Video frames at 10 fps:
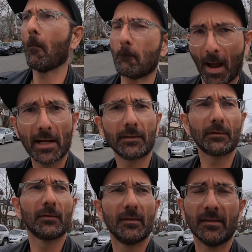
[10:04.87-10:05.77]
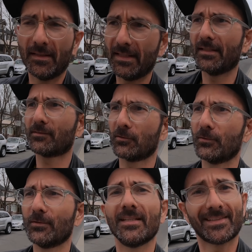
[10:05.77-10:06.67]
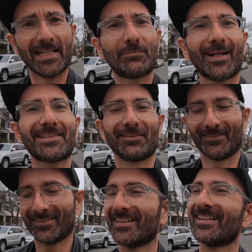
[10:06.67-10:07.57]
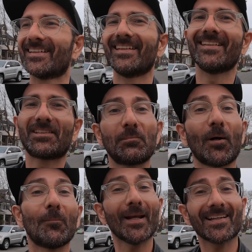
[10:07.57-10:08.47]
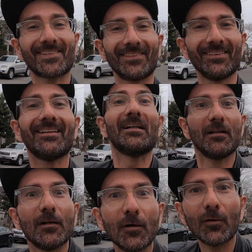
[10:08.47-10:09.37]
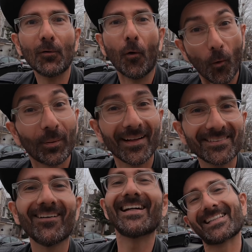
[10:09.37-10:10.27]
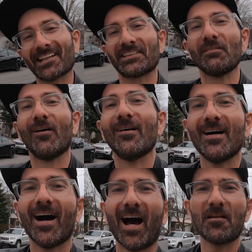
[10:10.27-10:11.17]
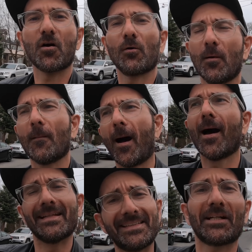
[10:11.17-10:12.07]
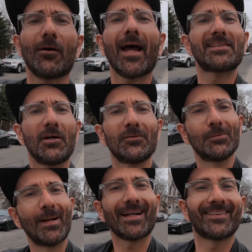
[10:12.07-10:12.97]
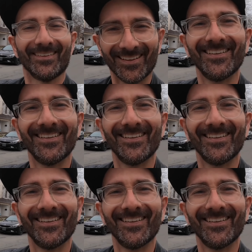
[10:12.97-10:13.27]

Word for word: Pâques est une célébration qui se prend place au printemps exactement. Alors, ah, les décorations de Pâques.